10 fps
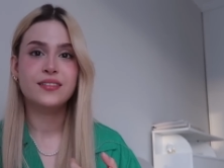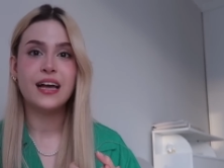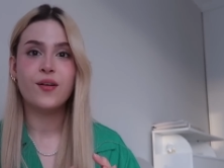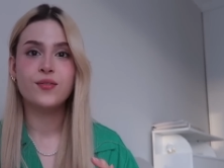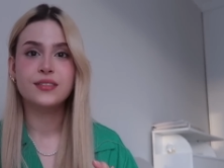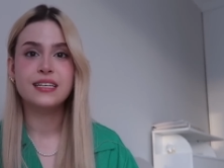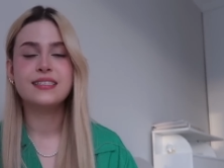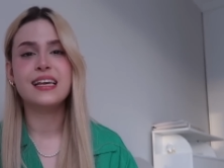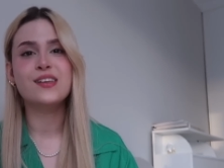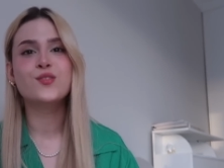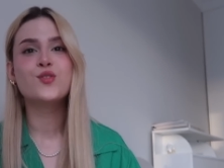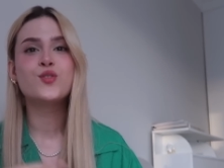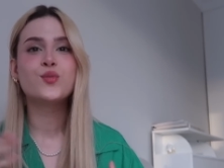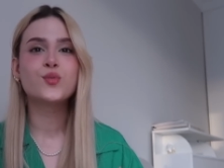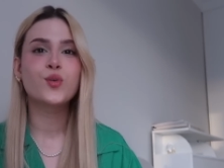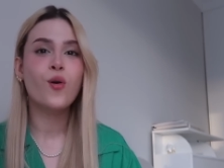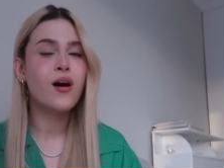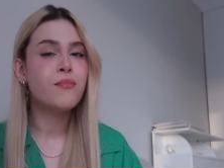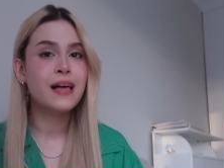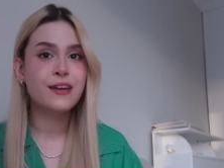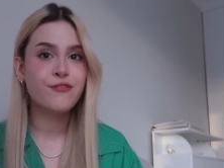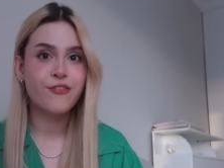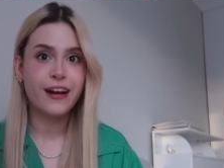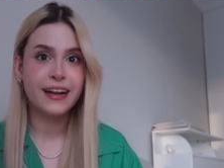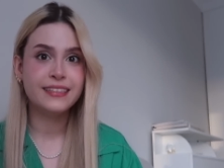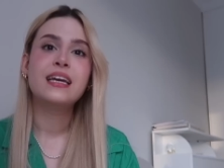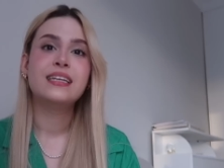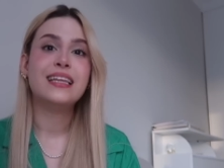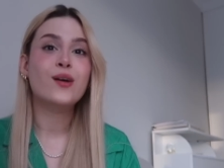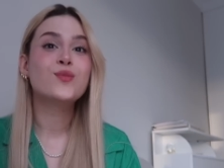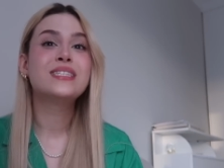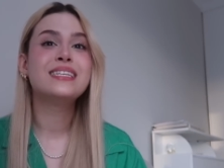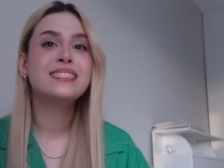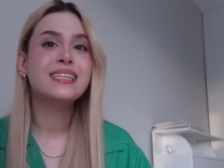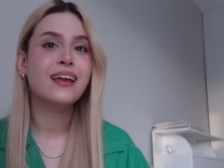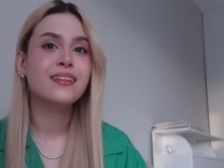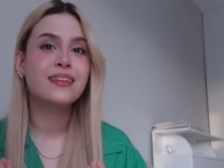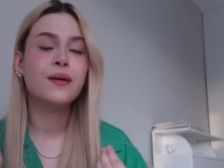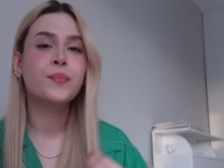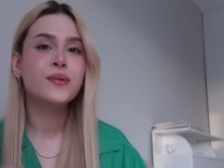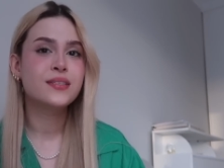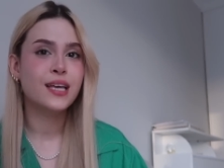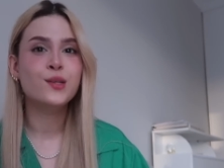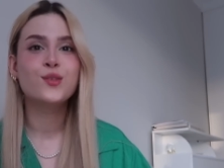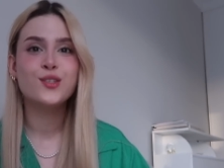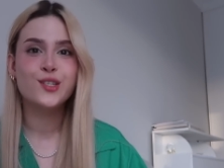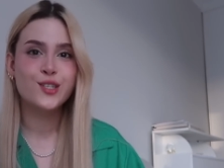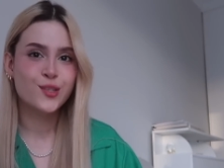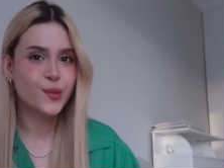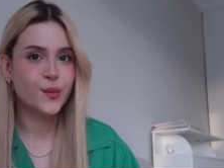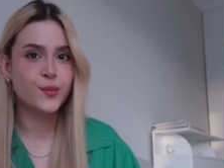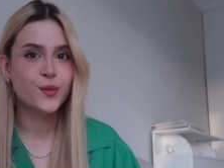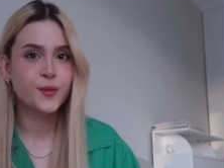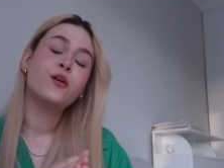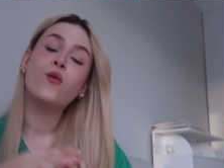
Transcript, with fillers: está acontecendo acontecendo junto com a Black Friday, que tá com 60% de desconto.